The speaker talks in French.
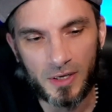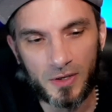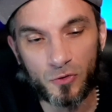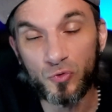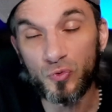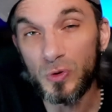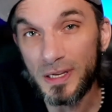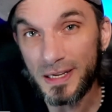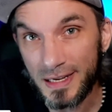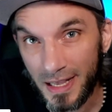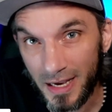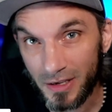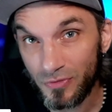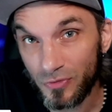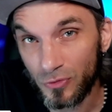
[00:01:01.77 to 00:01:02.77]
Tous les
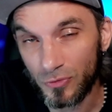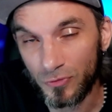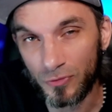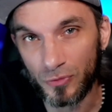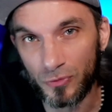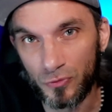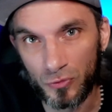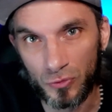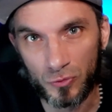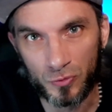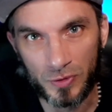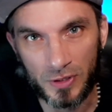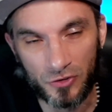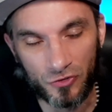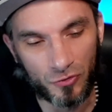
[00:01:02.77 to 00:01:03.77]
lives se font sur
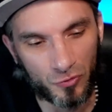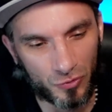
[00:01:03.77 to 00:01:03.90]
Twitch, tous